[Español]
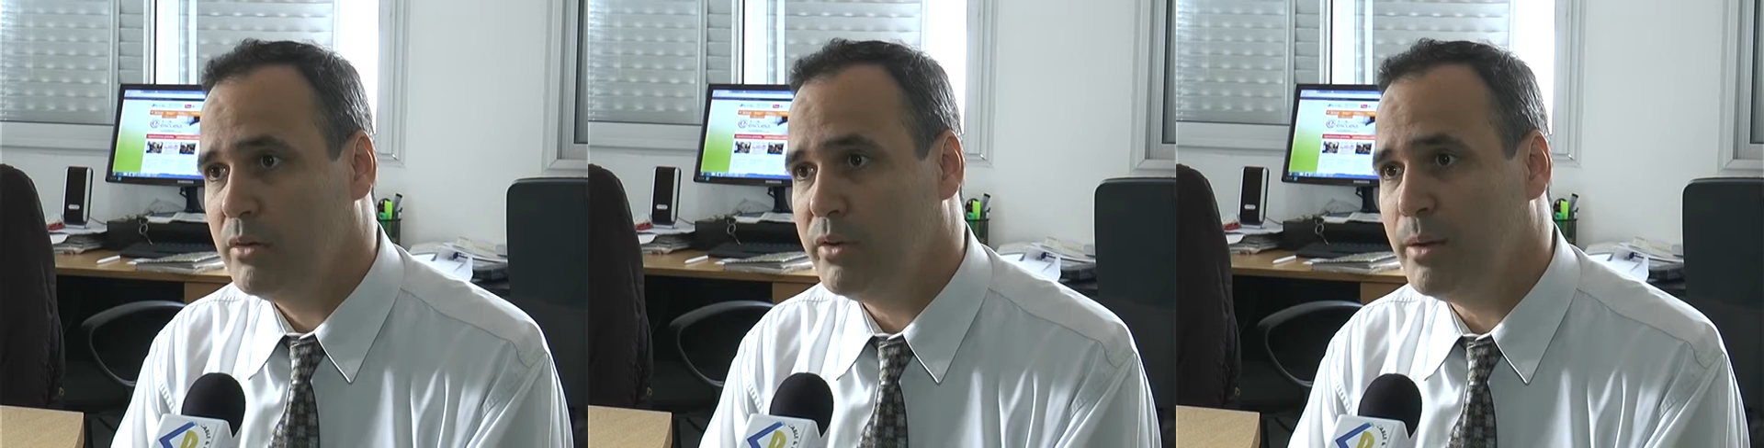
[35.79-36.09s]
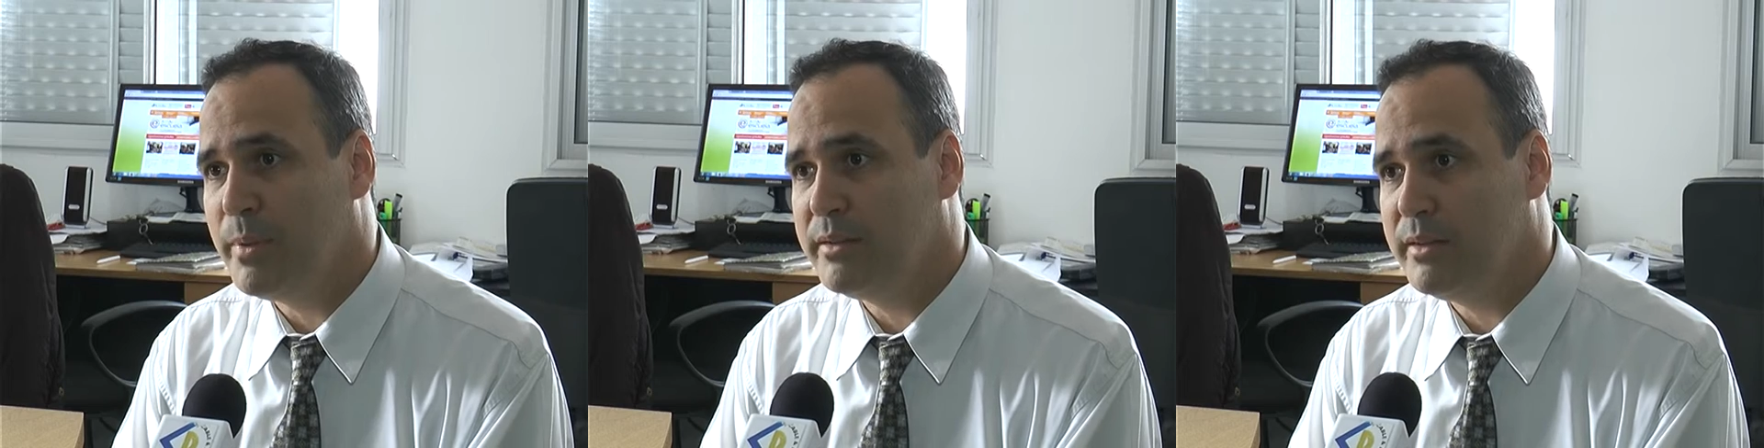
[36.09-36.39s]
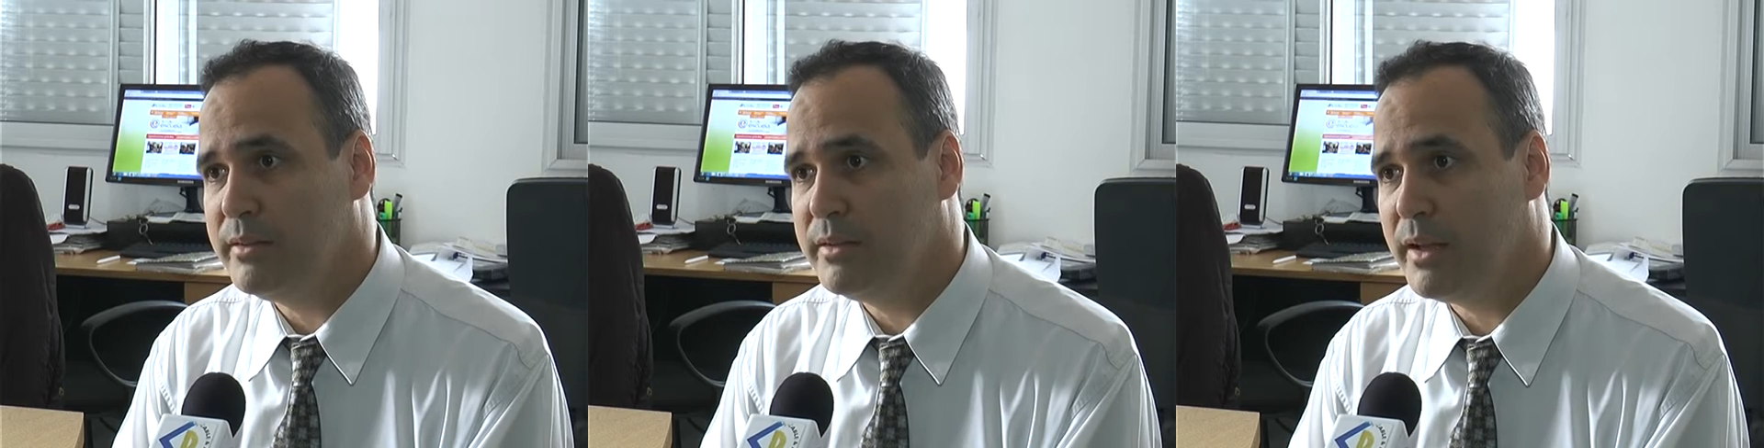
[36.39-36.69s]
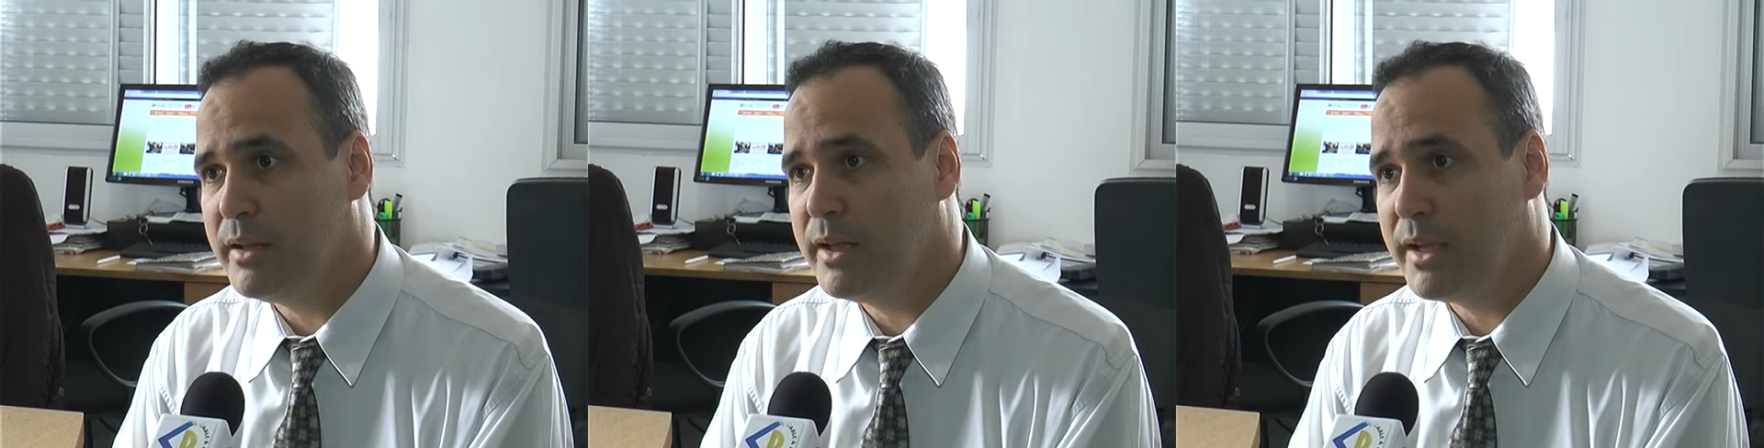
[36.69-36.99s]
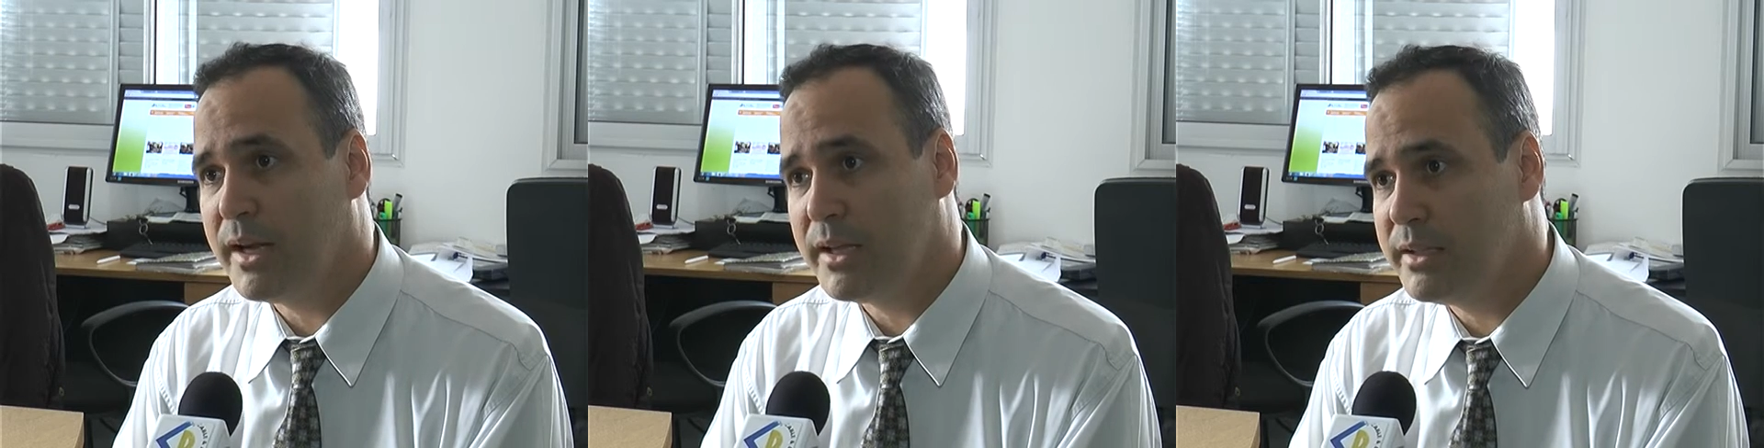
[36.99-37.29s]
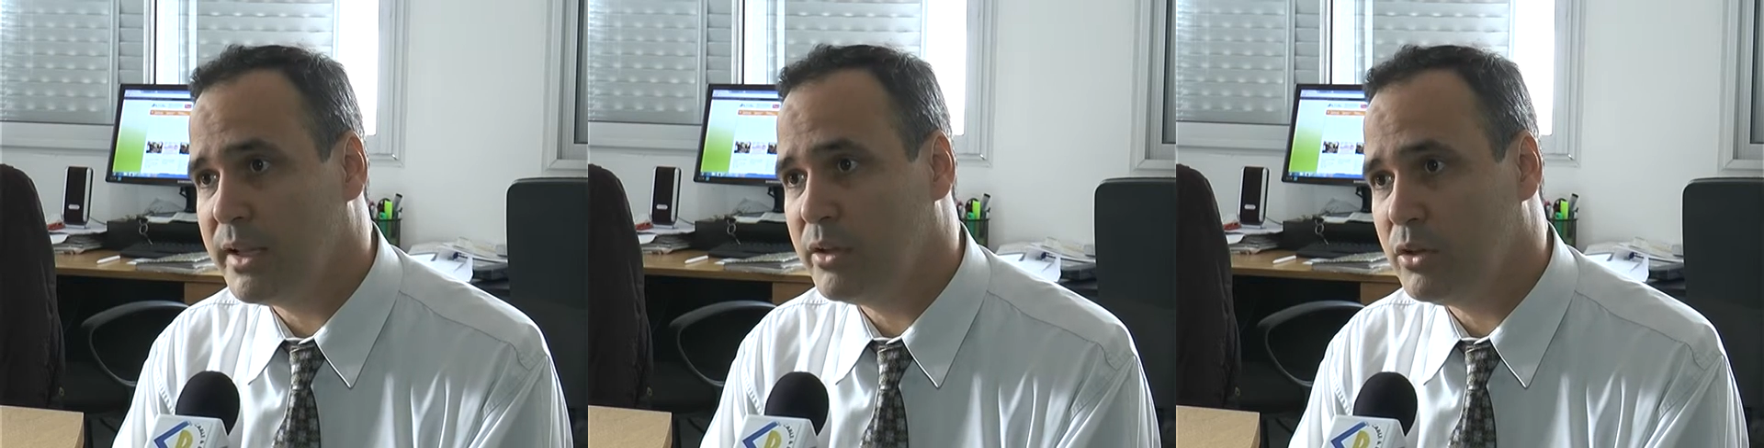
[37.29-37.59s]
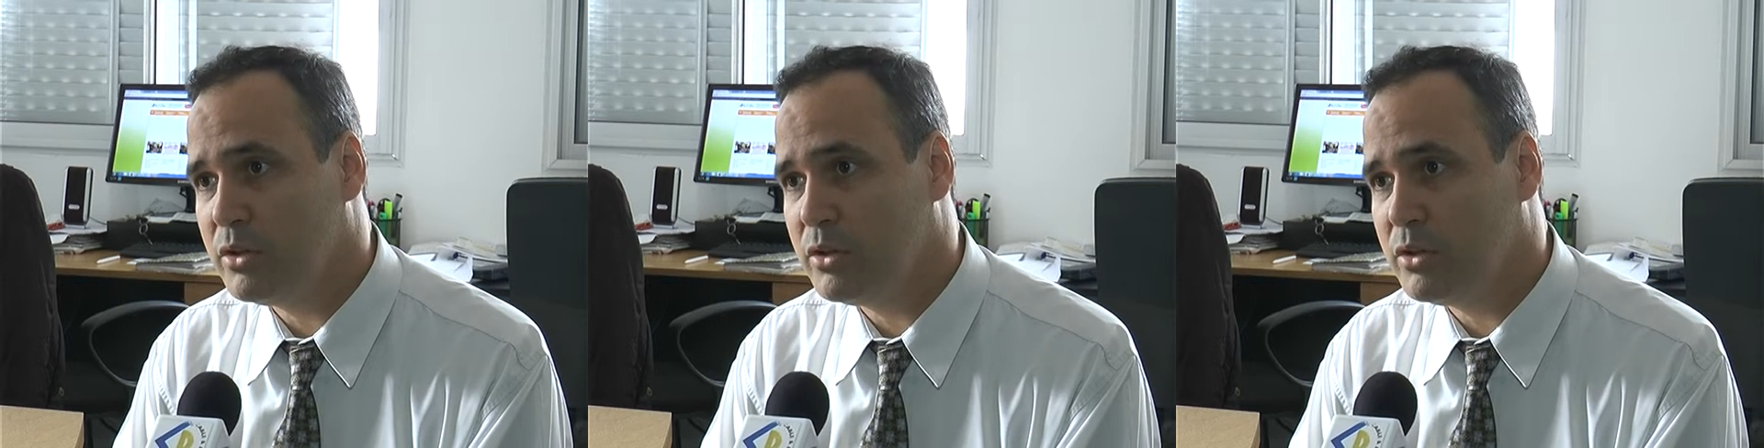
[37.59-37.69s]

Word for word: fue la presencia de gran cantidad de